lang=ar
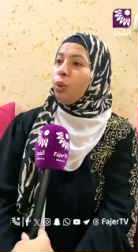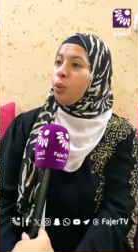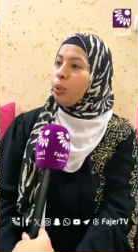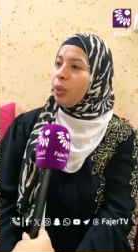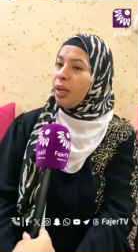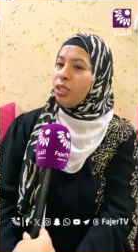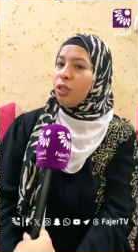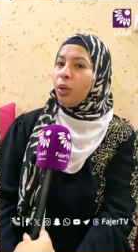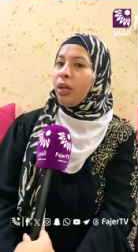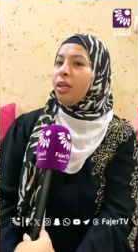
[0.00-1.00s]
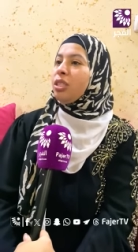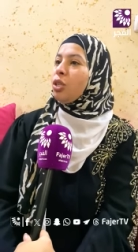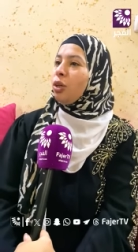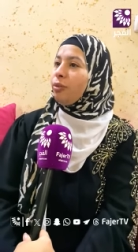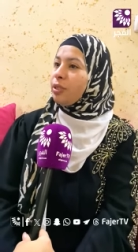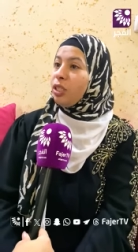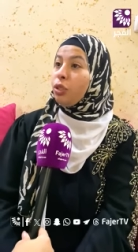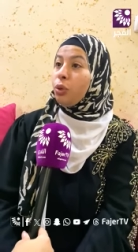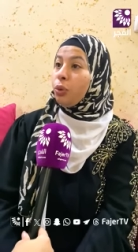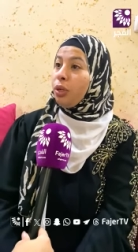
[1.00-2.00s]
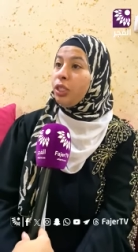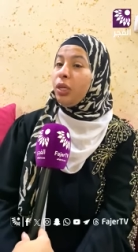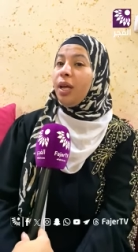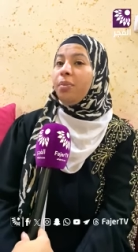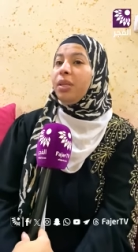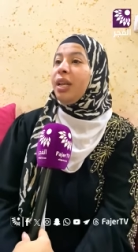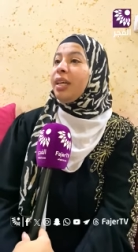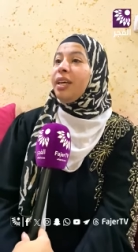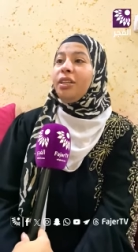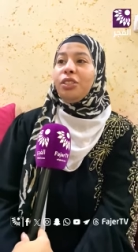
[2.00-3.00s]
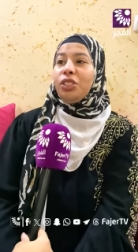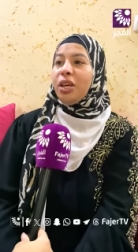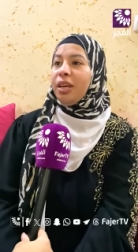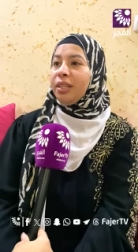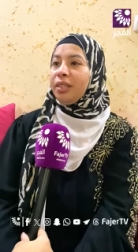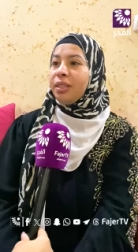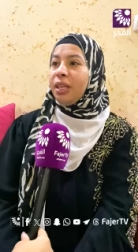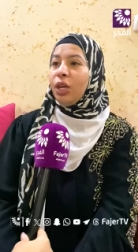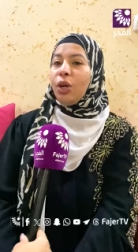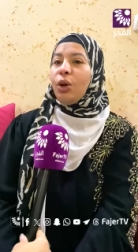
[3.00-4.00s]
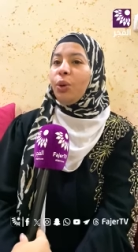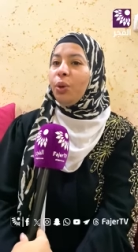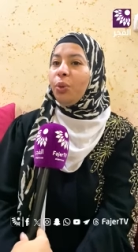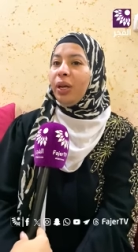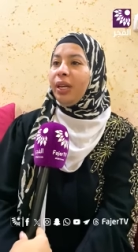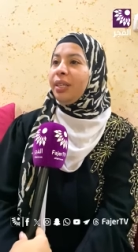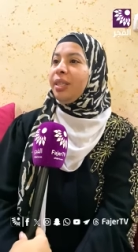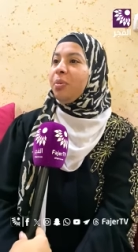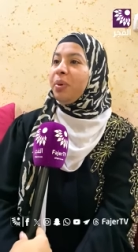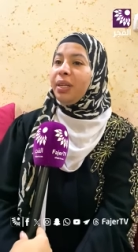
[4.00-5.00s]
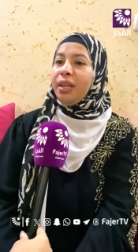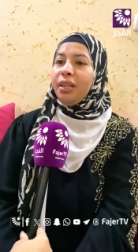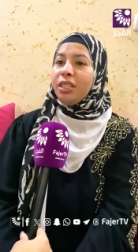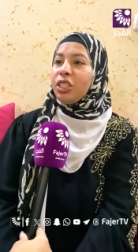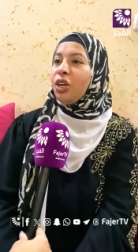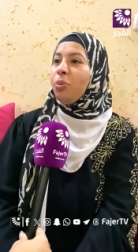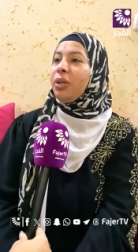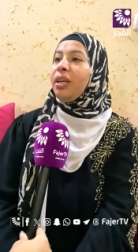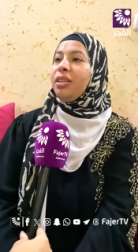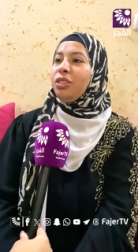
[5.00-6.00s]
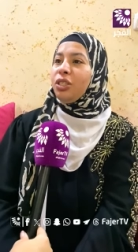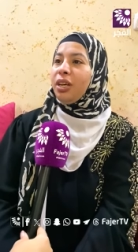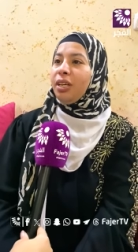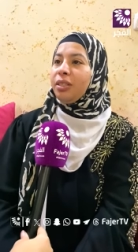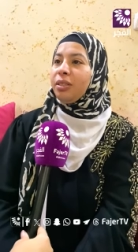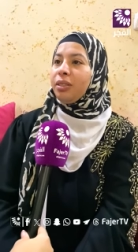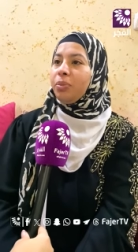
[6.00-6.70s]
وأجى دخان الصاروخ في صدره وكل إشي الحمد لله كان يتشاهد هو الوحيد اللي بين اللي تصاوبه كان يتشاهد